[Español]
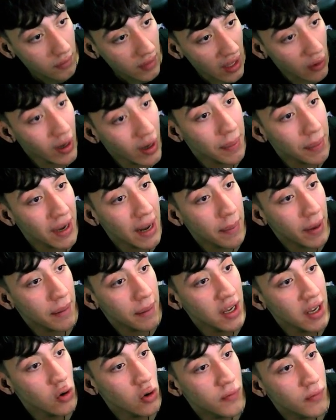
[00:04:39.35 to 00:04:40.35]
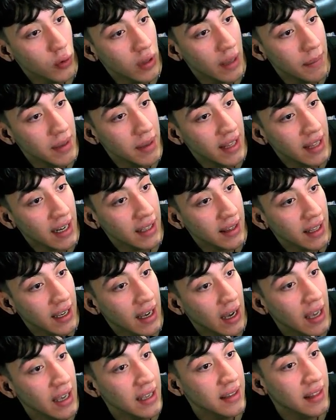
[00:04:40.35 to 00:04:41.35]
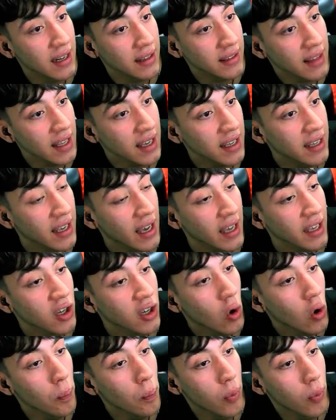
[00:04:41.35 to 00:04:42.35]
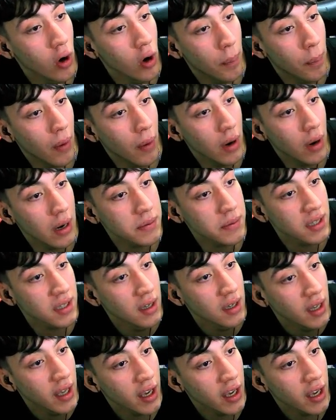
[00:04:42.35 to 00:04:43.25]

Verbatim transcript: En una pelea para mí no es fundamental que tenga estrategia y no un puro power-ups.